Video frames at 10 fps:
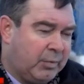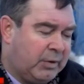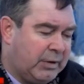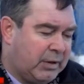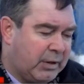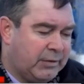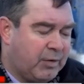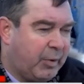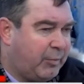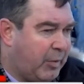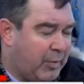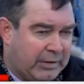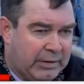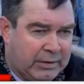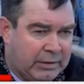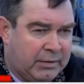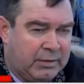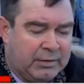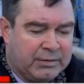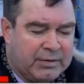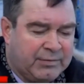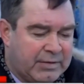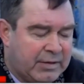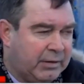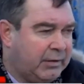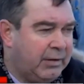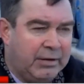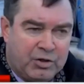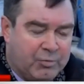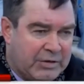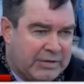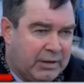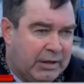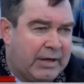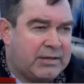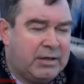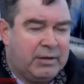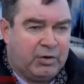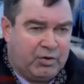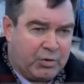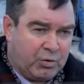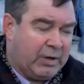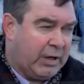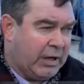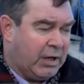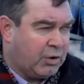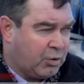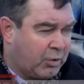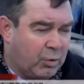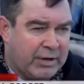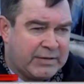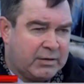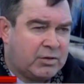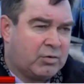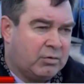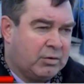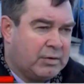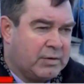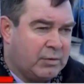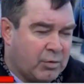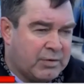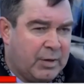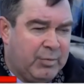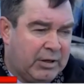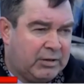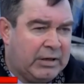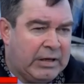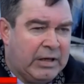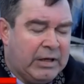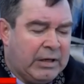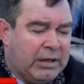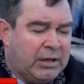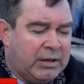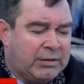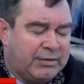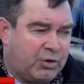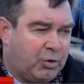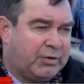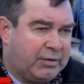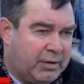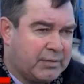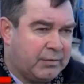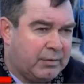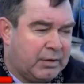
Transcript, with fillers: Э, нерадивые предприниматели э, со своей стороны ничего не сделали, хотя решение суда четко указано, что снос объекта за счет средств